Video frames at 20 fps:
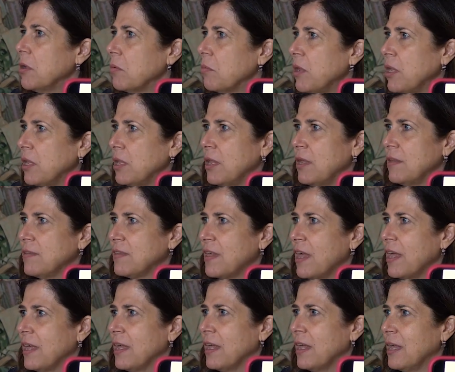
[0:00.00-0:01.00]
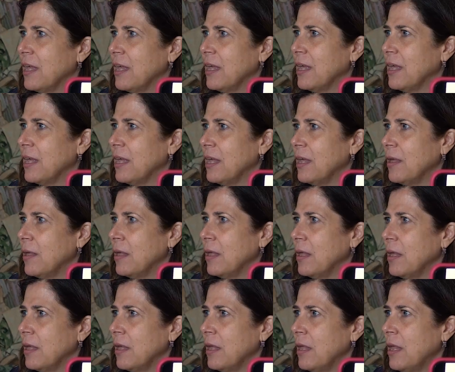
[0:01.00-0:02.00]
Quindi se eh,
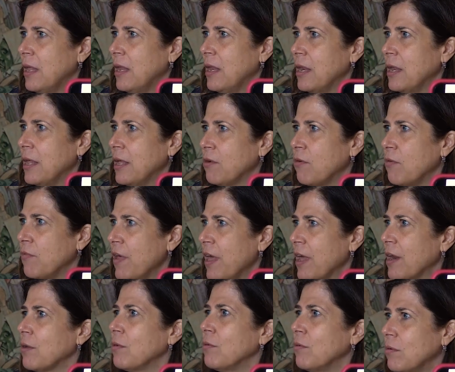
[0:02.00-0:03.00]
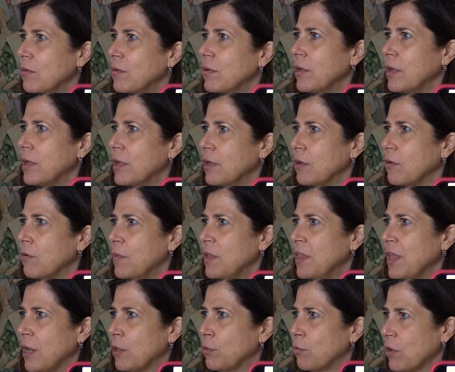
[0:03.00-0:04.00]
eh il governo eh, come
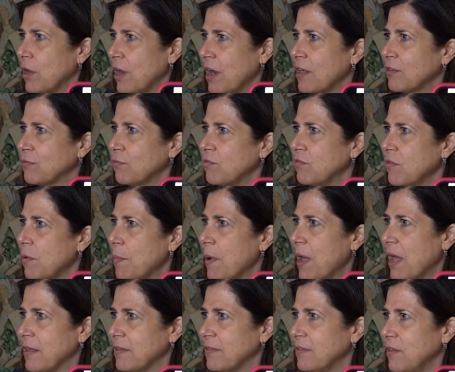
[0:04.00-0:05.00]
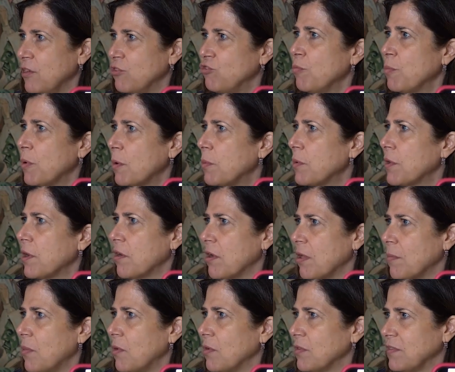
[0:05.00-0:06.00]
dire, tornerà sui suoi passi e ci proporrà
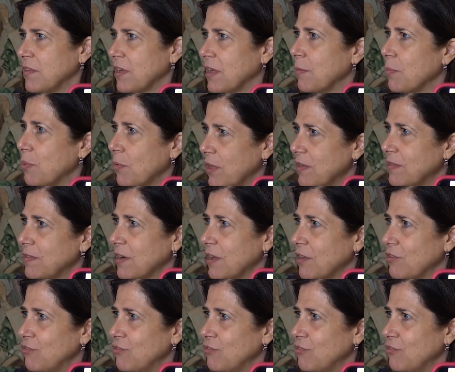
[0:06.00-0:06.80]
una bozza che può essere